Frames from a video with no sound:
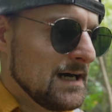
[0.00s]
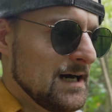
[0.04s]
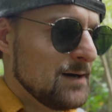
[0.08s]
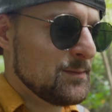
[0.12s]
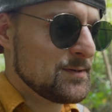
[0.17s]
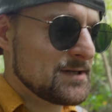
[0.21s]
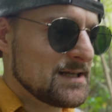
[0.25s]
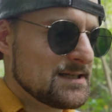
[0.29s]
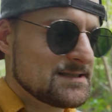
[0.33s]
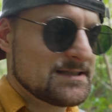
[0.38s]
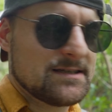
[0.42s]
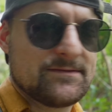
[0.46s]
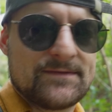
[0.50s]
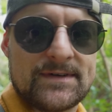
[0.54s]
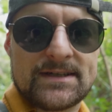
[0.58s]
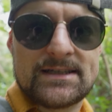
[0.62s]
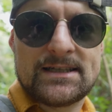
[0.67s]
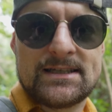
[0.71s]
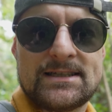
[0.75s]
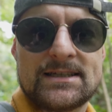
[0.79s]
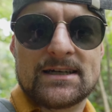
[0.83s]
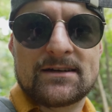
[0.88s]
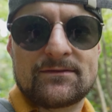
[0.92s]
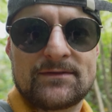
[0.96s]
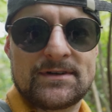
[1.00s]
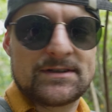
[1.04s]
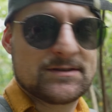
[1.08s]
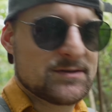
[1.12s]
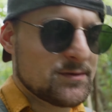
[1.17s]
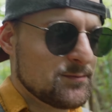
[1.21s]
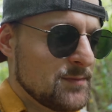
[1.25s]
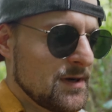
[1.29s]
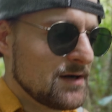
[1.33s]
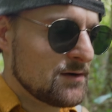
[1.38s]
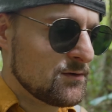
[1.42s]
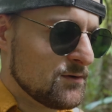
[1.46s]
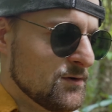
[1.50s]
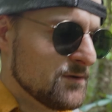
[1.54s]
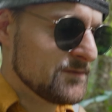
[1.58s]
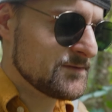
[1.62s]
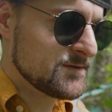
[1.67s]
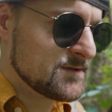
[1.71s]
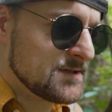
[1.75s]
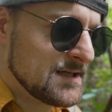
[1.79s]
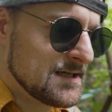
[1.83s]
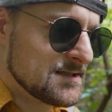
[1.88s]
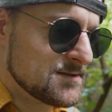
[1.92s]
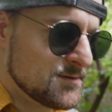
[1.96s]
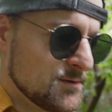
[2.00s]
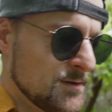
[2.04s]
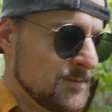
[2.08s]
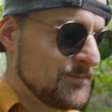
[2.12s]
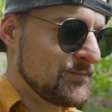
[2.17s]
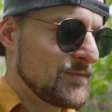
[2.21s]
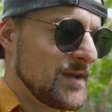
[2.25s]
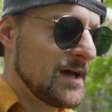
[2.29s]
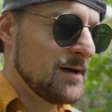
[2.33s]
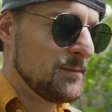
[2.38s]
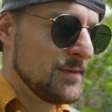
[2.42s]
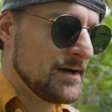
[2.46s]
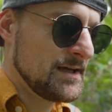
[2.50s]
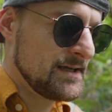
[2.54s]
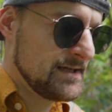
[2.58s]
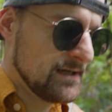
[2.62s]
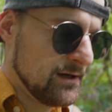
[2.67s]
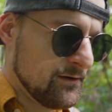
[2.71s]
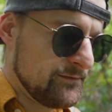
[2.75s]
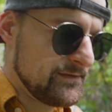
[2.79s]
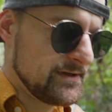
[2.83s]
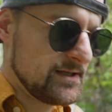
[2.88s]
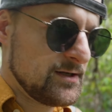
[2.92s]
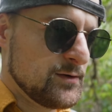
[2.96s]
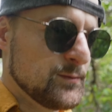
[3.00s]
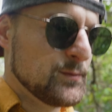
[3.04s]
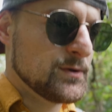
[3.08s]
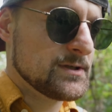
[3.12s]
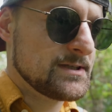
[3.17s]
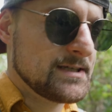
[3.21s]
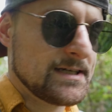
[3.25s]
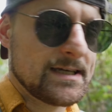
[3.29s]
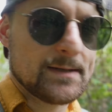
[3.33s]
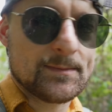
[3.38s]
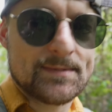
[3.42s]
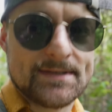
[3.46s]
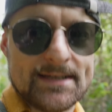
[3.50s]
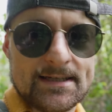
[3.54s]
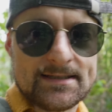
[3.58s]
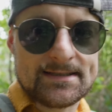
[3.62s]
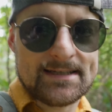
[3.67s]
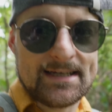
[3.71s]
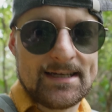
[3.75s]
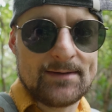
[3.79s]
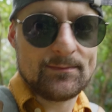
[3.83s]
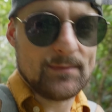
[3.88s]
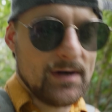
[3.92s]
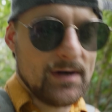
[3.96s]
Aber da sind wir nicht irgendwie zum Mangroven oder so. Aber hier auf Idiomotte gibt es das eben